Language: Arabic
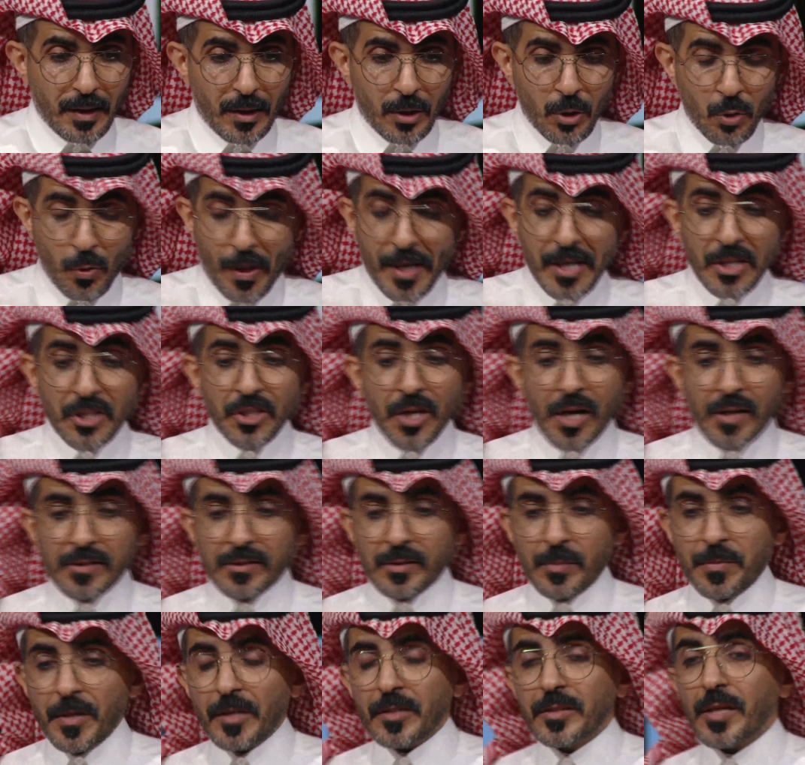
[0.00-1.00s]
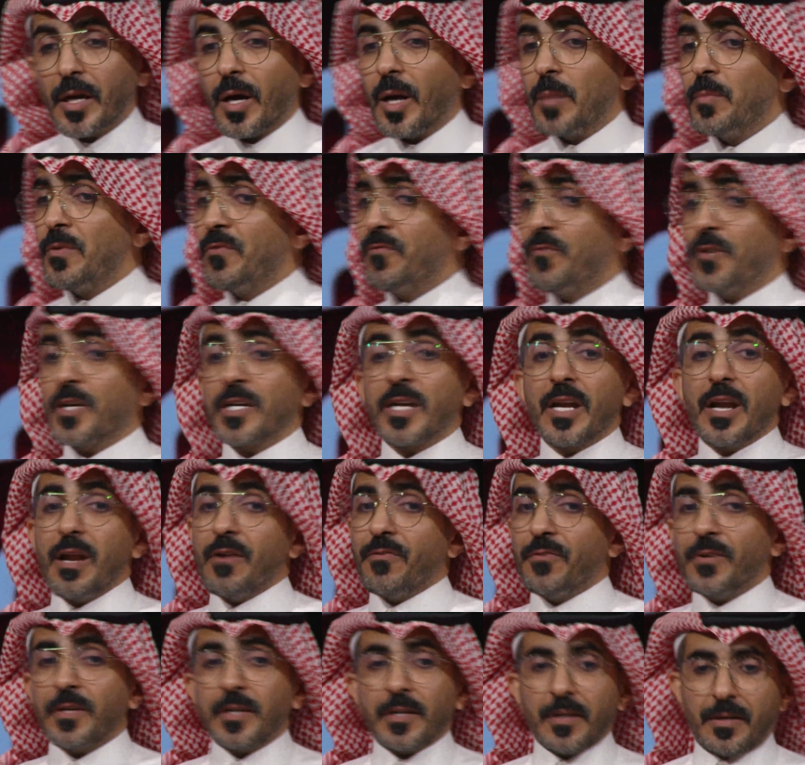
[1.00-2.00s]
انه اي شخص بينتقل من فكر
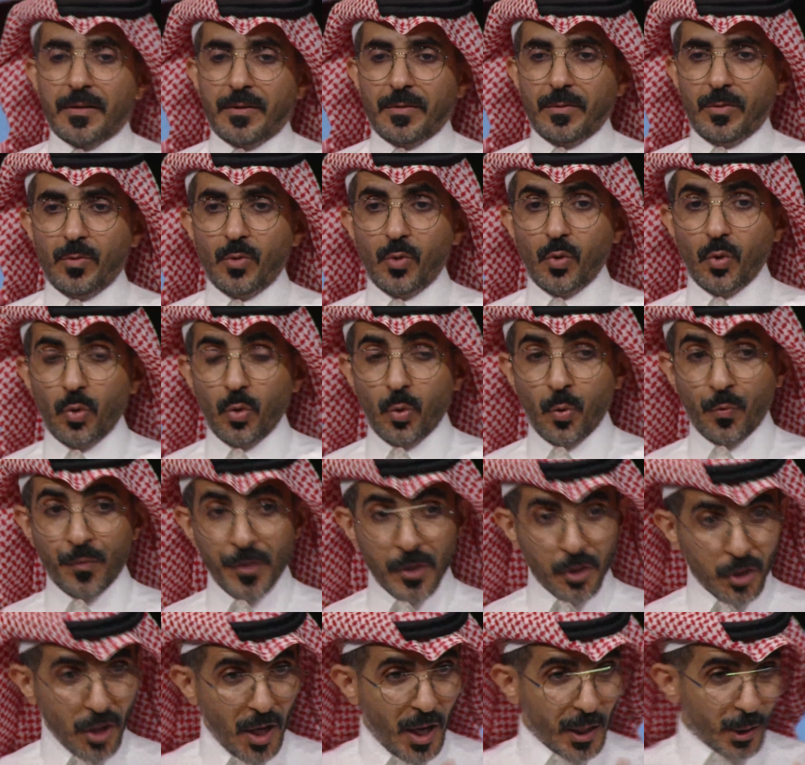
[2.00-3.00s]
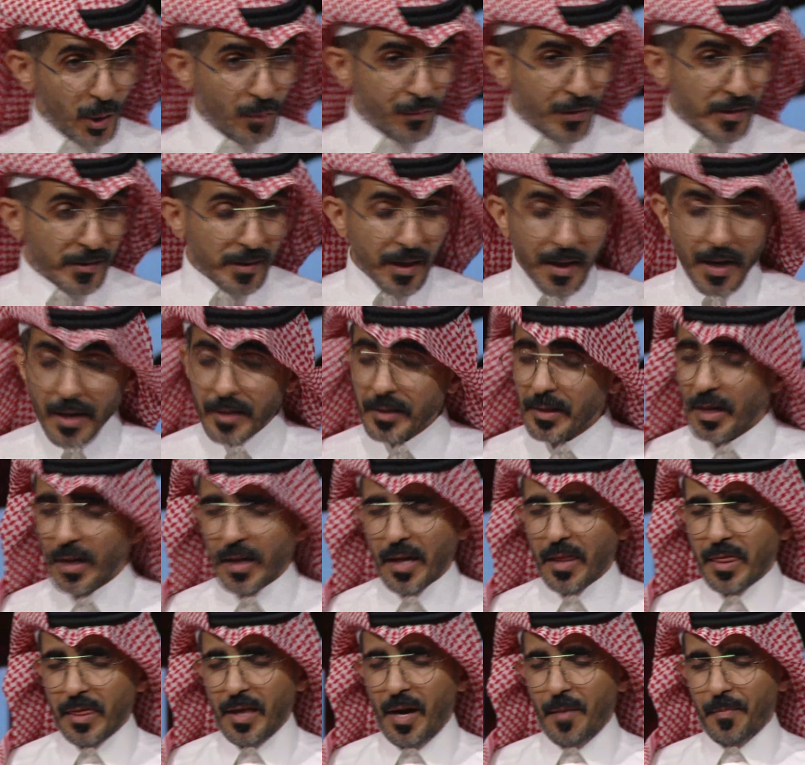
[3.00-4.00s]
لفكر وفي شهر او في سنه ترى
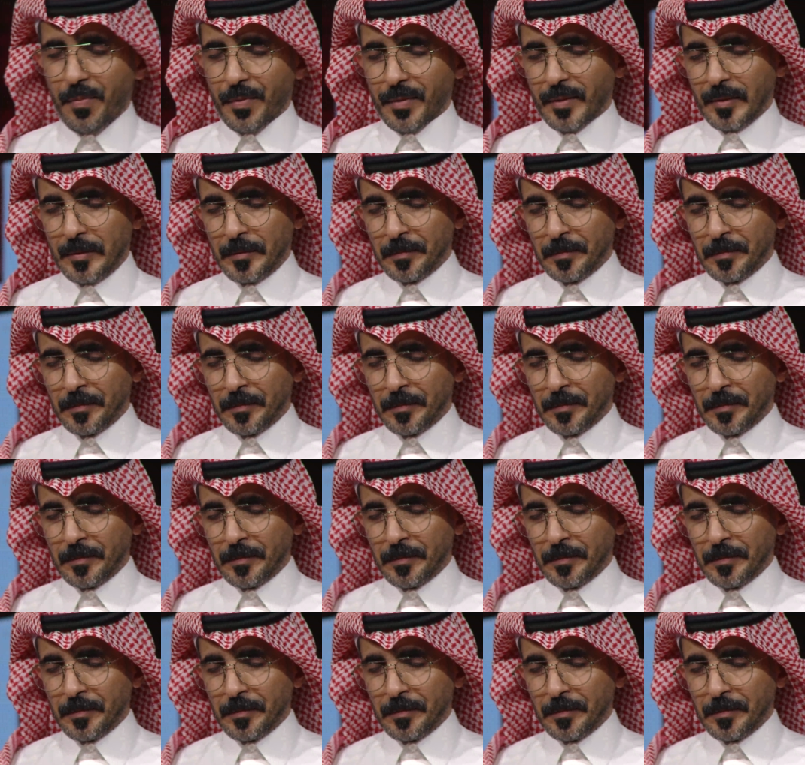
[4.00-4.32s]
كذاب